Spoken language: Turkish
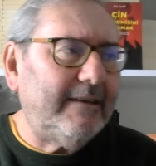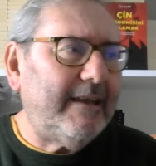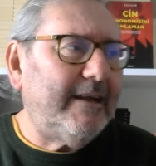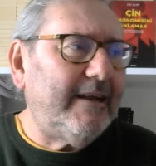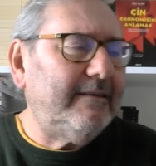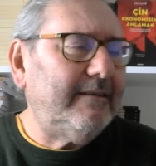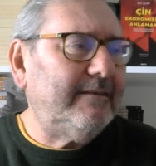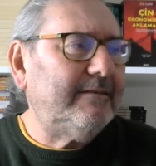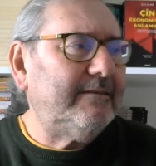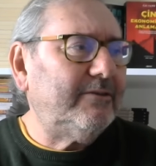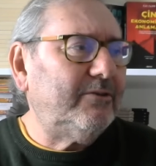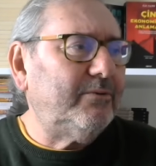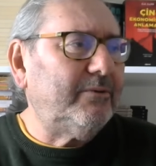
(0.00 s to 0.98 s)
Geldik
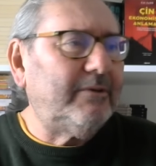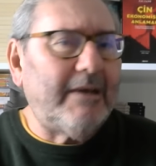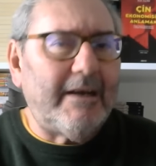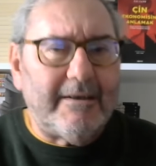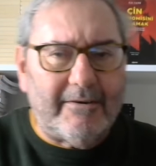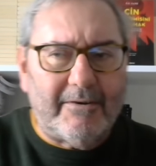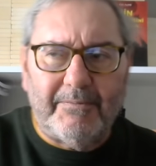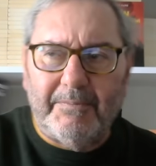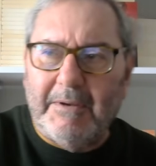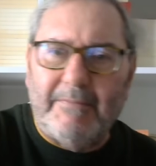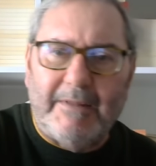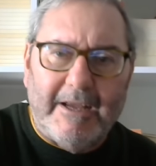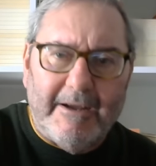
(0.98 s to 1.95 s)
sizi kurtardık.
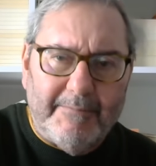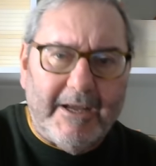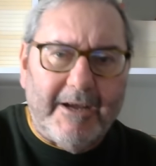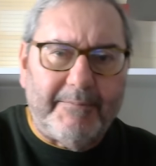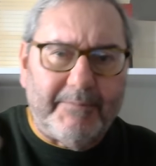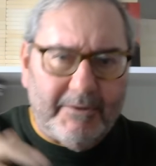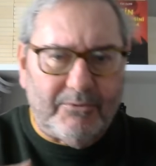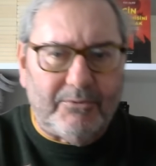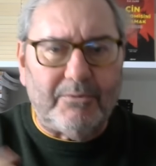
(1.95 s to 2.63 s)
Bilmem ne yaptık.